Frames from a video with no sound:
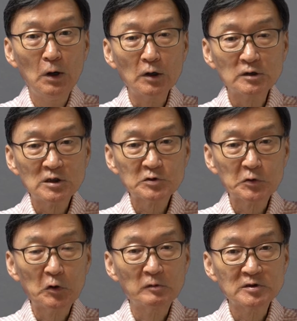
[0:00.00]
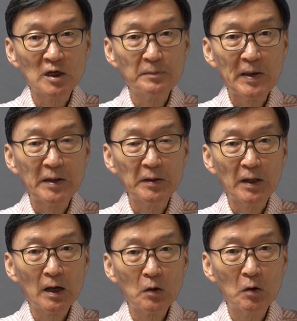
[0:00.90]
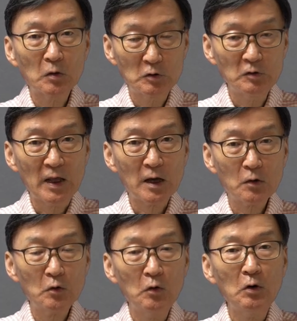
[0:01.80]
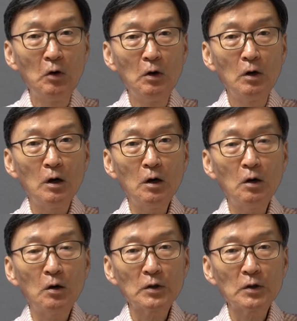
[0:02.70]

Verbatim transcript: 히스토리 오브 재팬을 냈고 어,